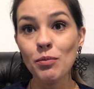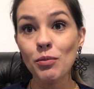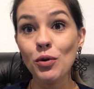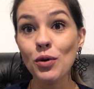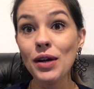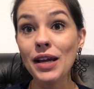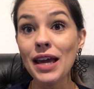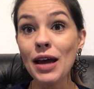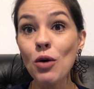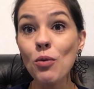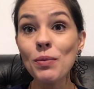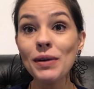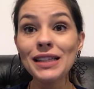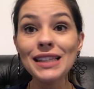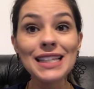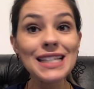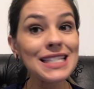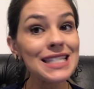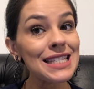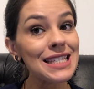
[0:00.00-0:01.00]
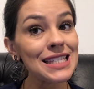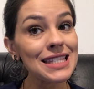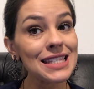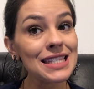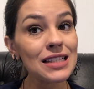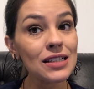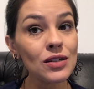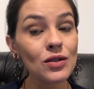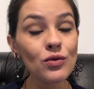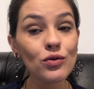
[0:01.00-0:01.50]
Porque é uma
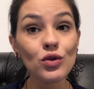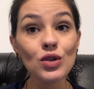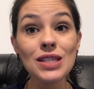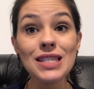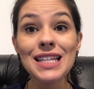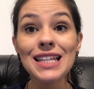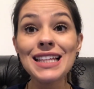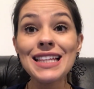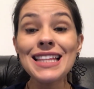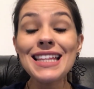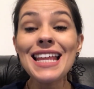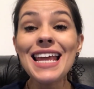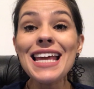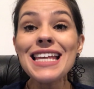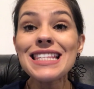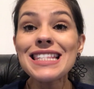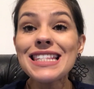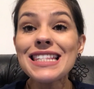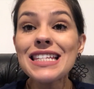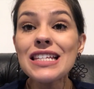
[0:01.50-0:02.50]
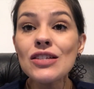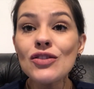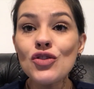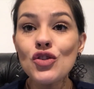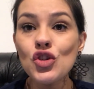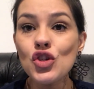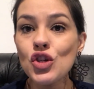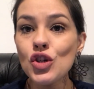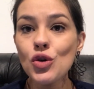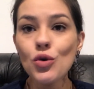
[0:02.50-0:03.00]
decisão, você
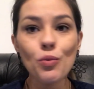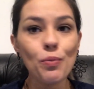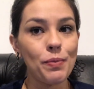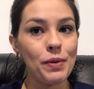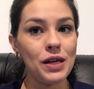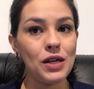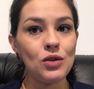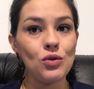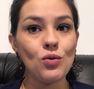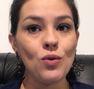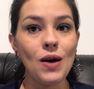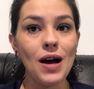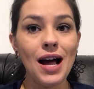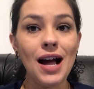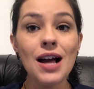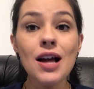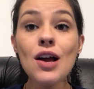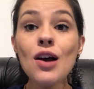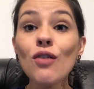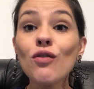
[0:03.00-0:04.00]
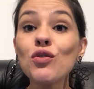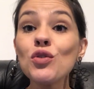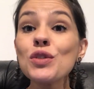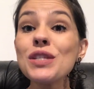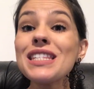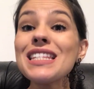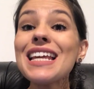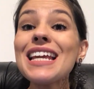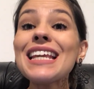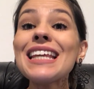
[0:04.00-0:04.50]
decidiu perdoar,
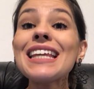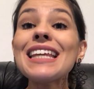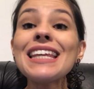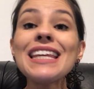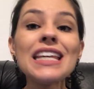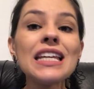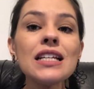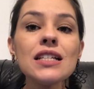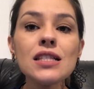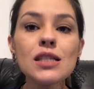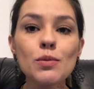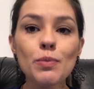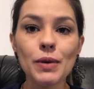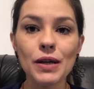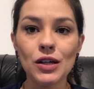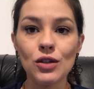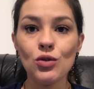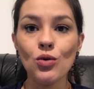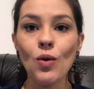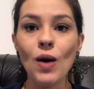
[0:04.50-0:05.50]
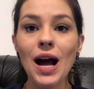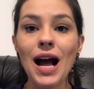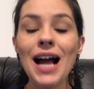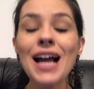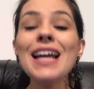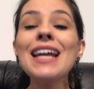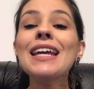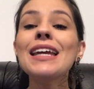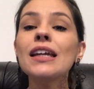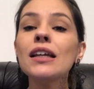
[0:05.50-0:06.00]
você quis perdoar,
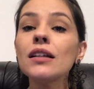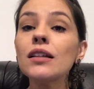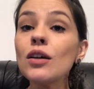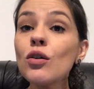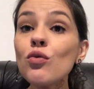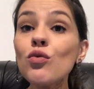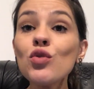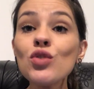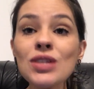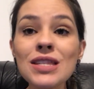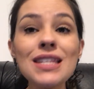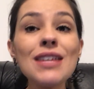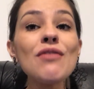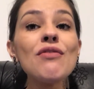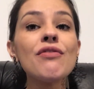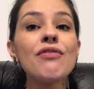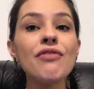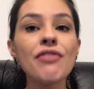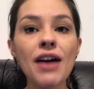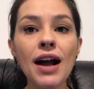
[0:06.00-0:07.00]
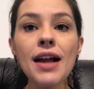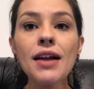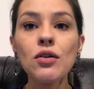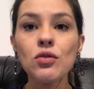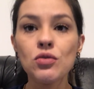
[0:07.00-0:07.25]
então você vai